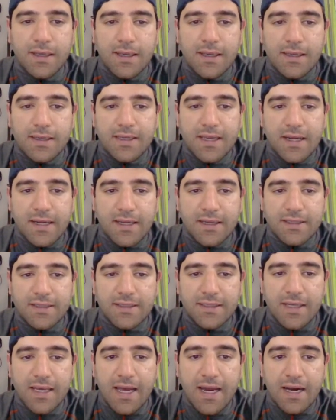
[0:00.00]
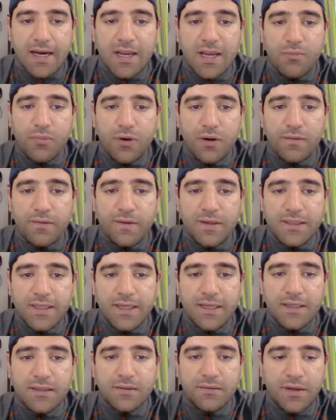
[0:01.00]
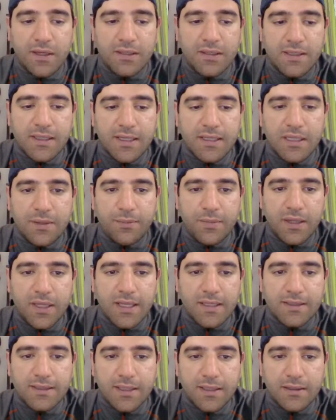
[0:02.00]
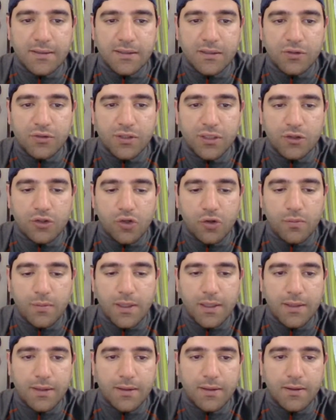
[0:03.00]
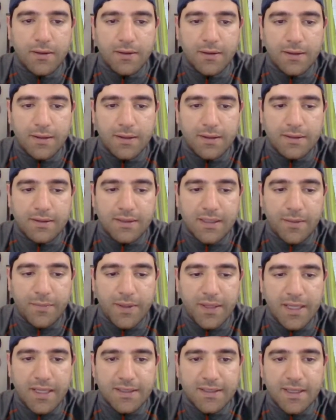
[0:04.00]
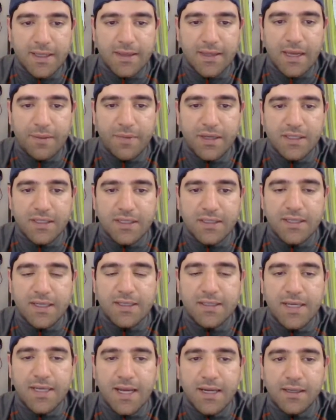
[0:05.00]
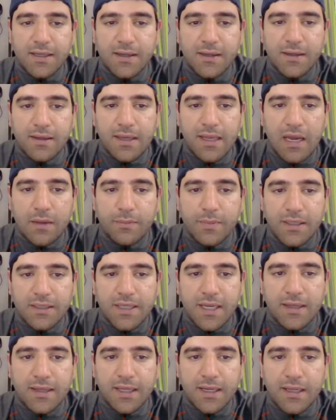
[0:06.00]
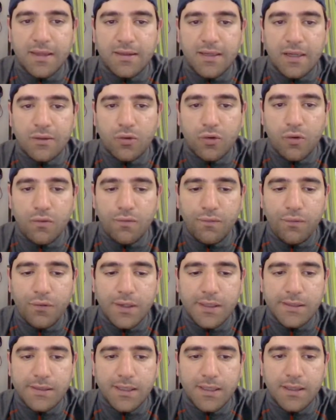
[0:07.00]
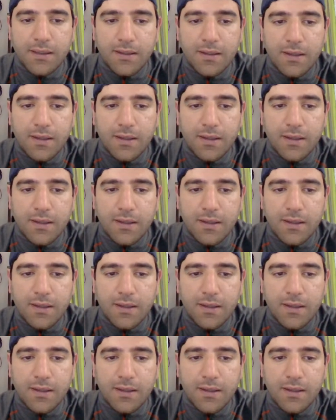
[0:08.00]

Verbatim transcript: ya que si a rey por f6, fíjense que se amenaza, si no se toma, se amenaza dama h6 jaque y las piezas están entrando con fuerza.